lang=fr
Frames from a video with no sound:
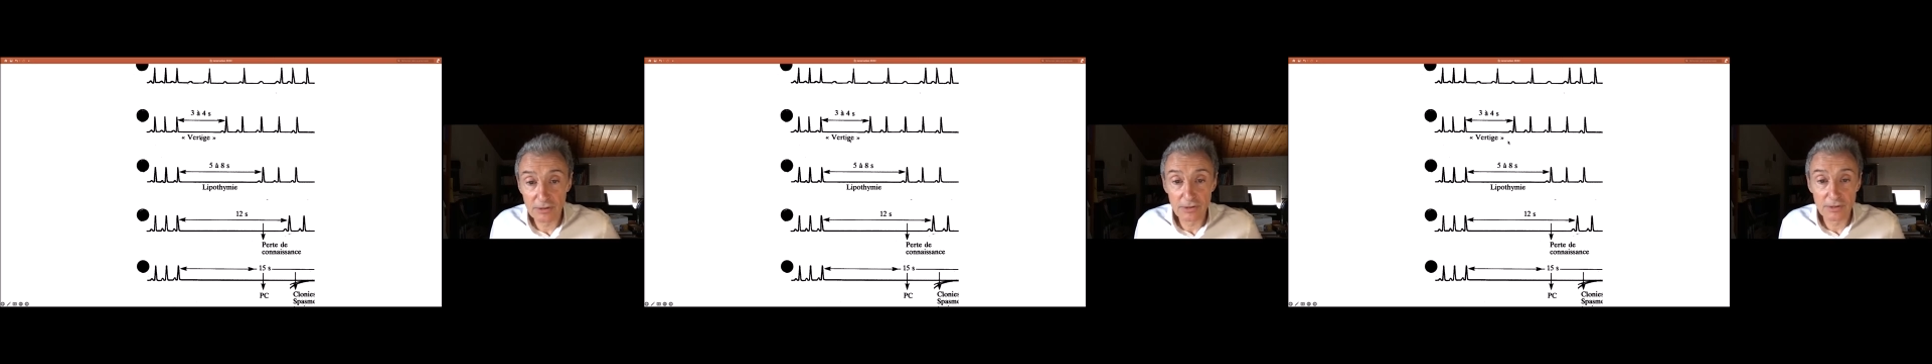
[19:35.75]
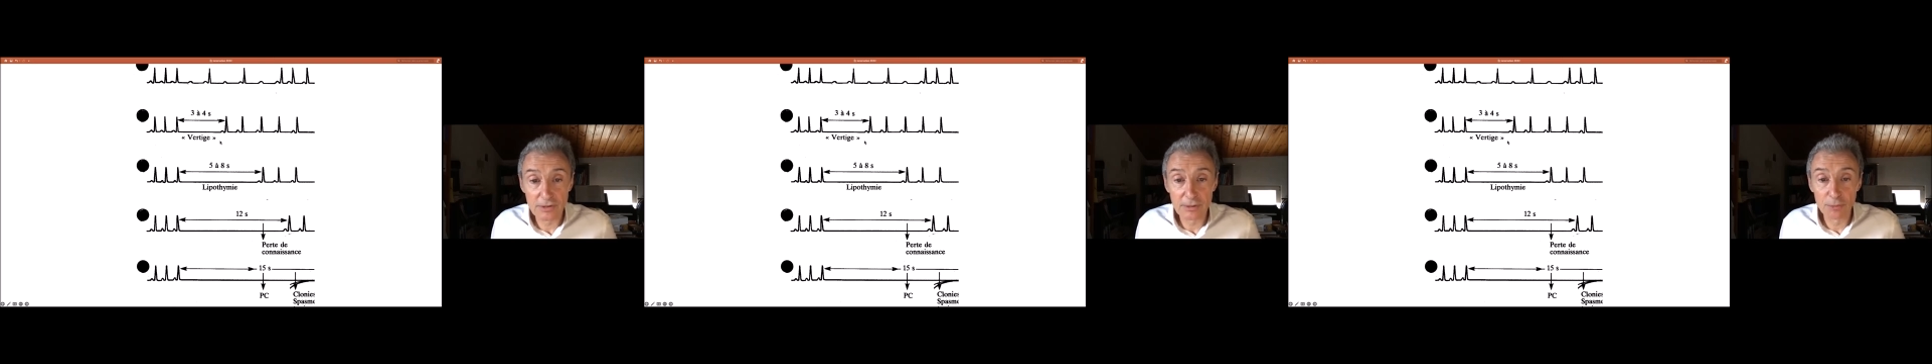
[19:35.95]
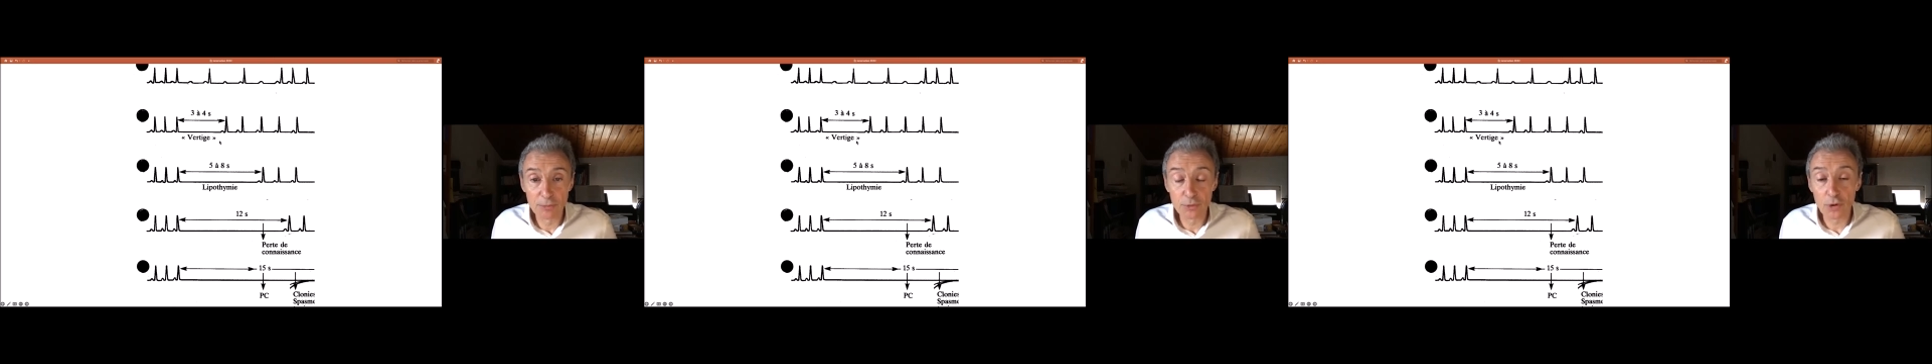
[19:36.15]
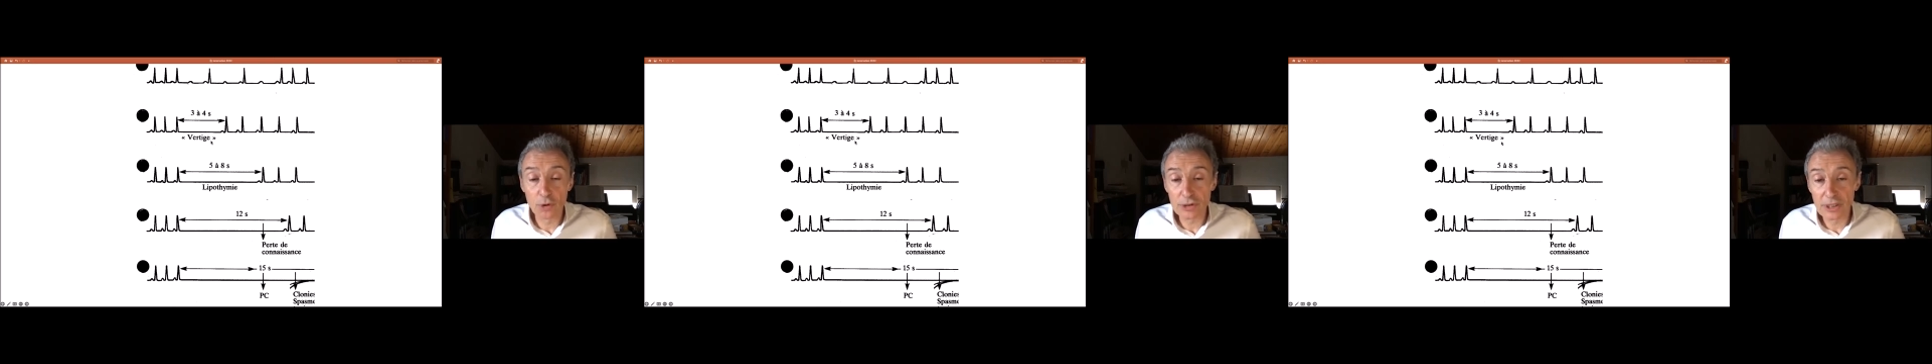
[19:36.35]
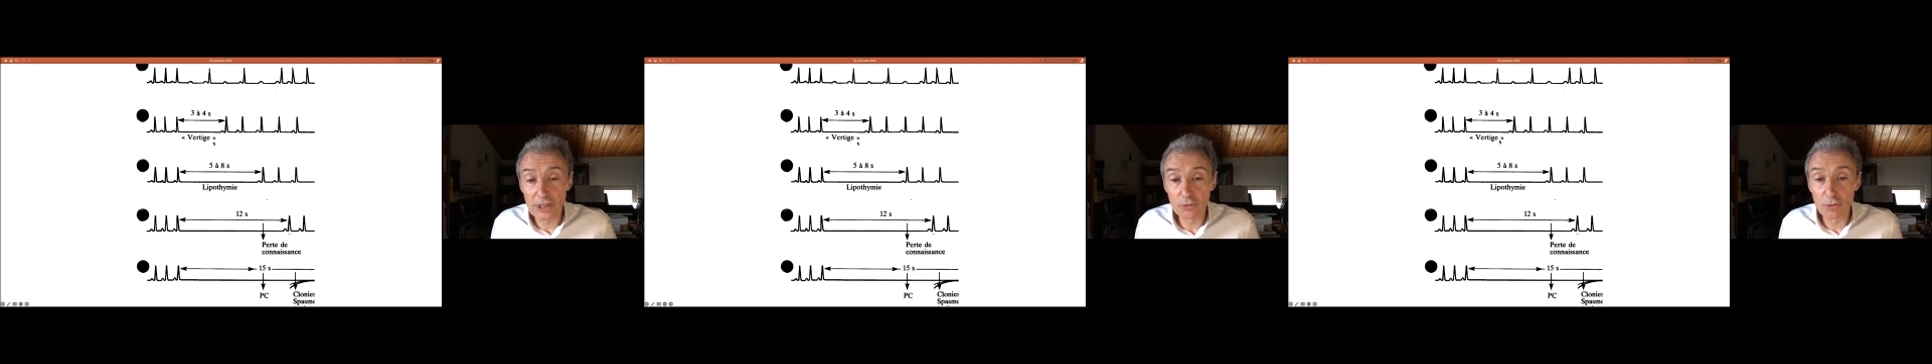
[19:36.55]
c'est plutôt
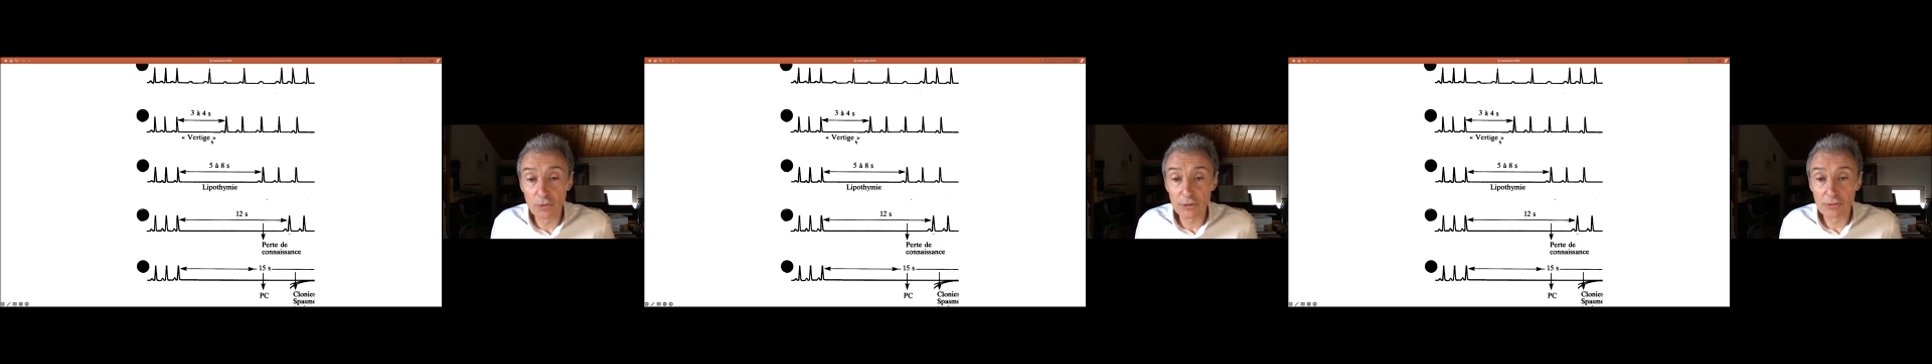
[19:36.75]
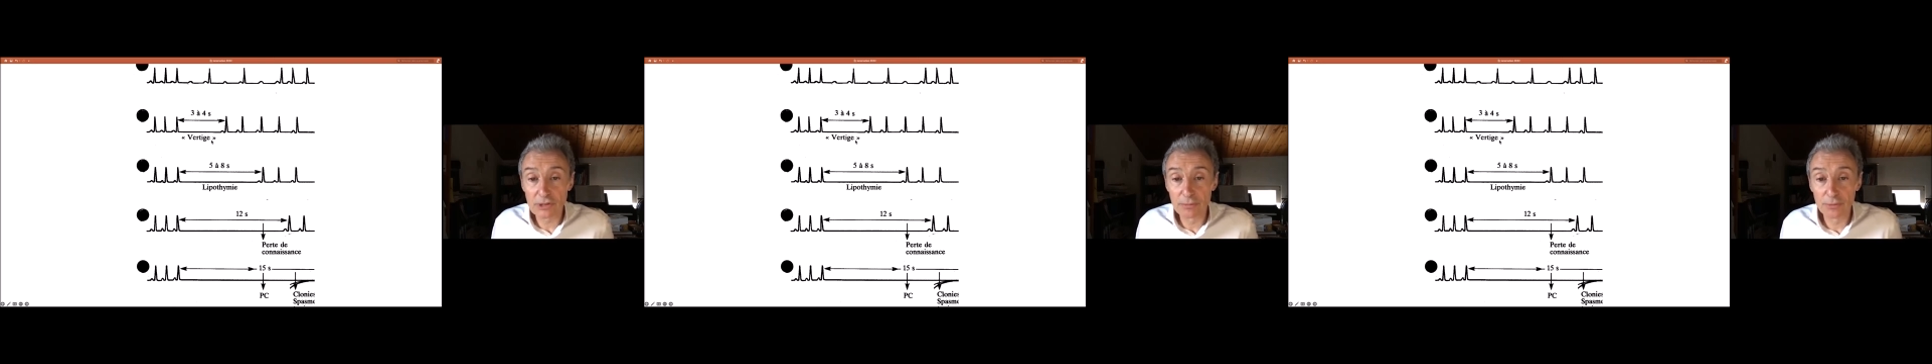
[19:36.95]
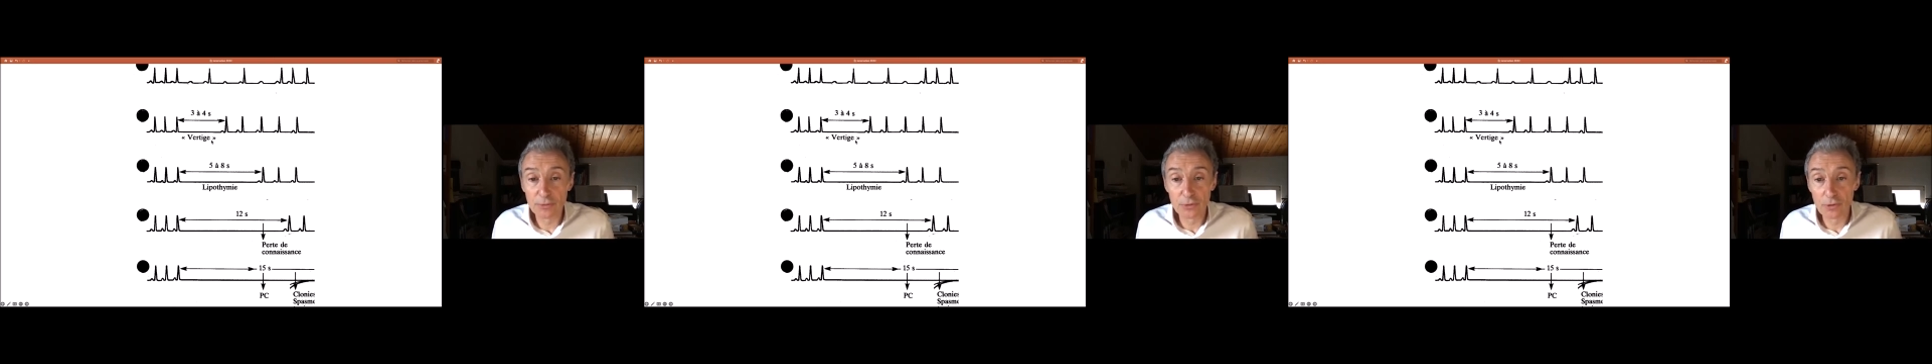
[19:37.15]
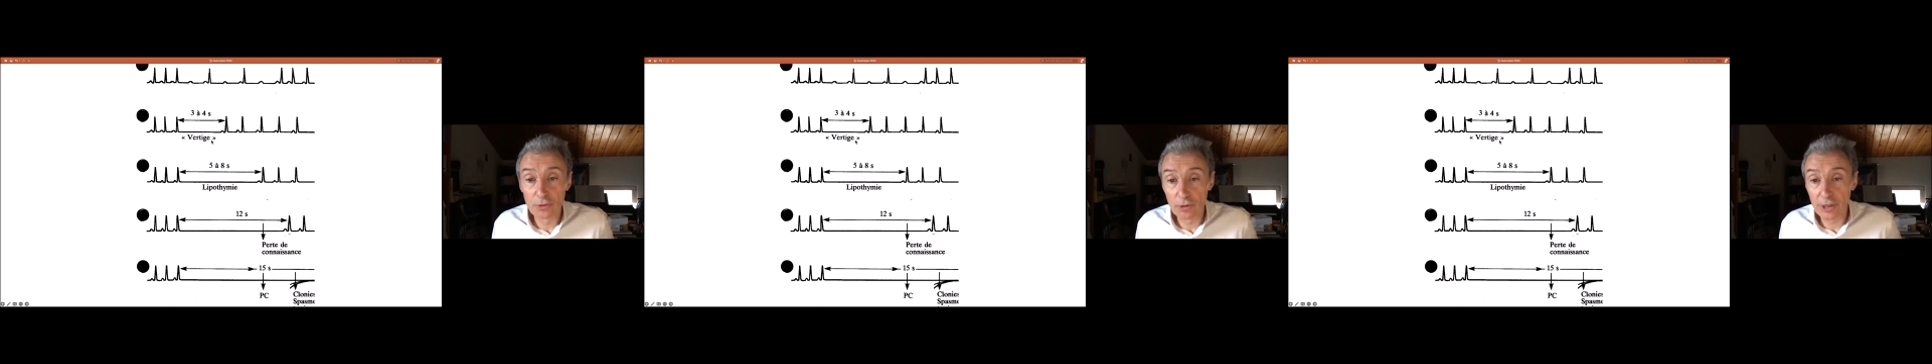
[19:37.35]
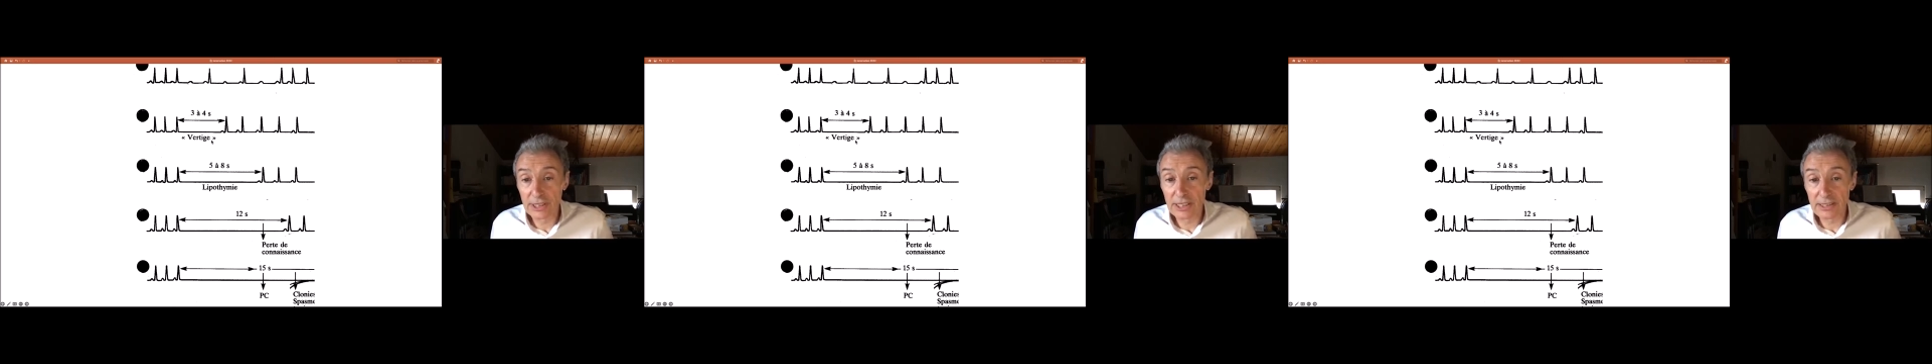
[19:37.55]
rotatoire, donc c'est plutôt
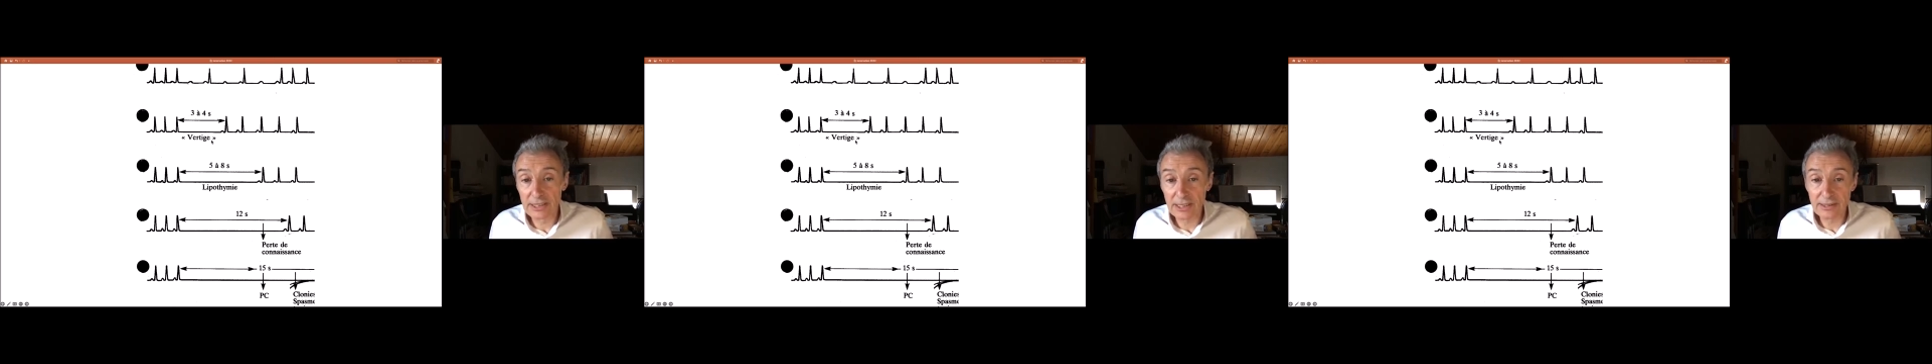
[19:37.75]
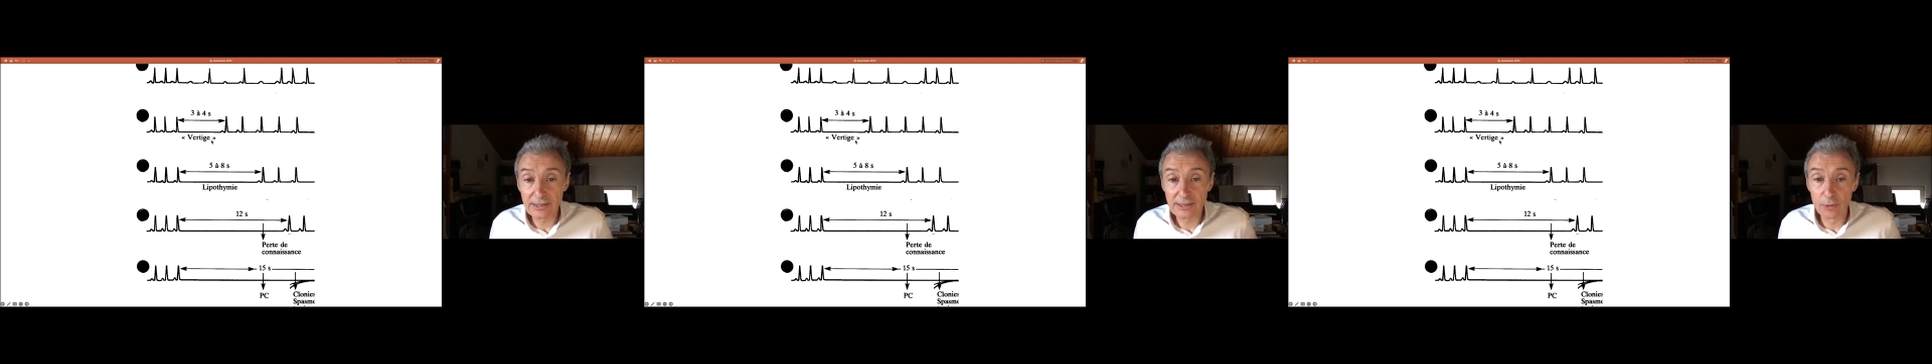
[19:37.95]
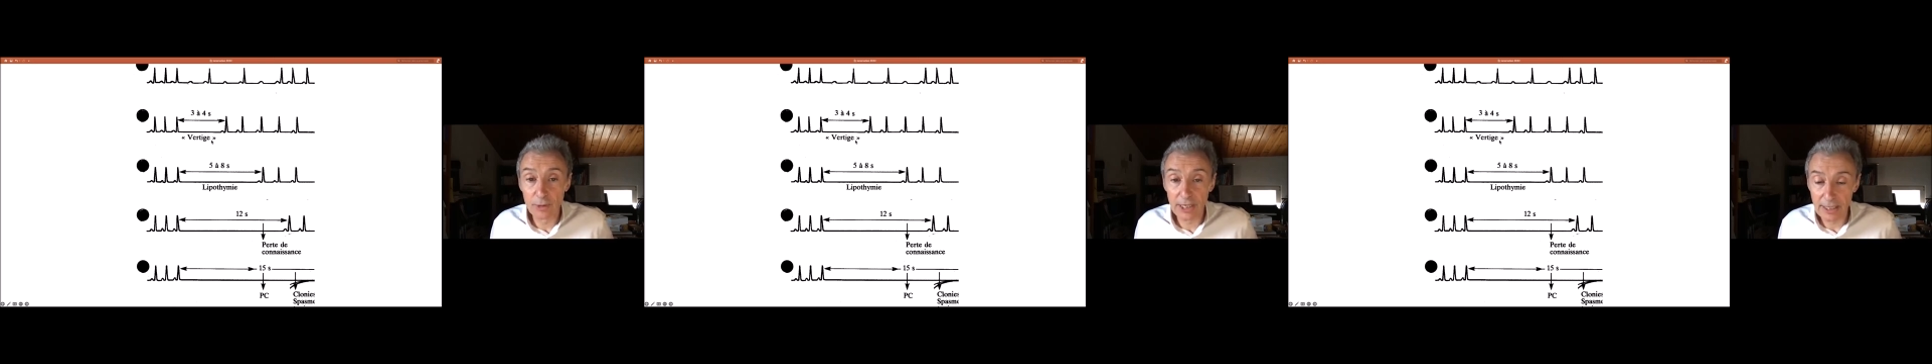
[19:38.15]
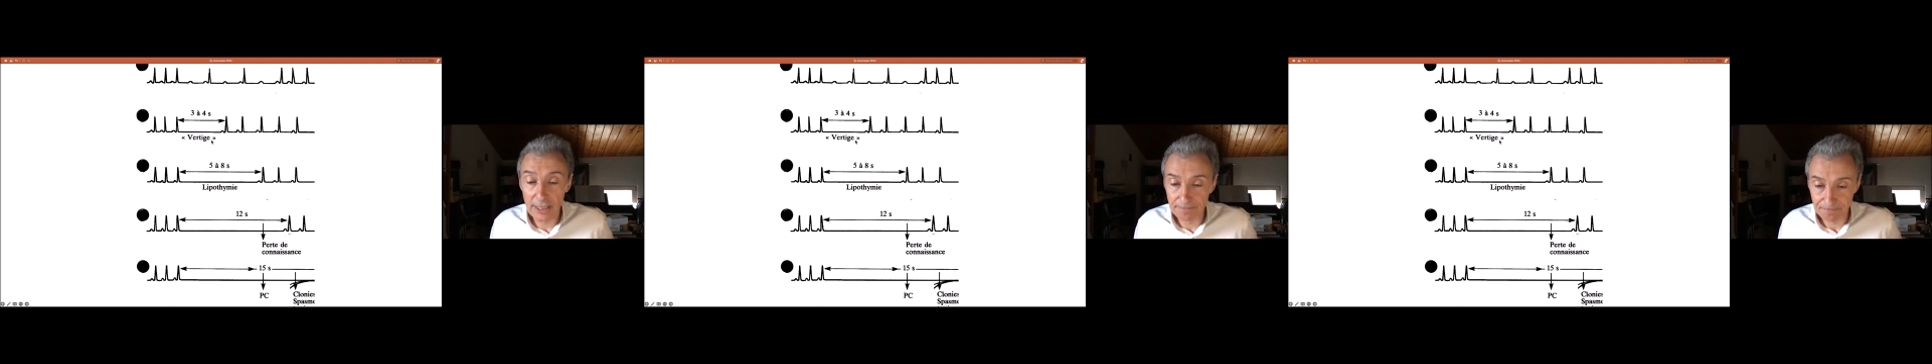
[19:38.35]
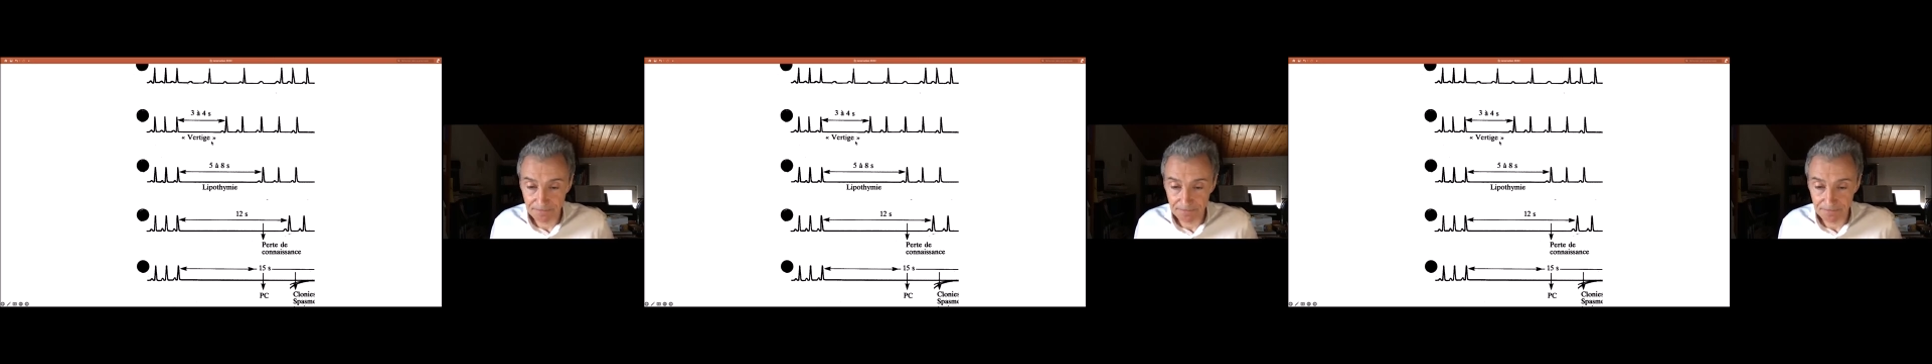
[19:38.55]
l'oreille interne, c'est l'ORL.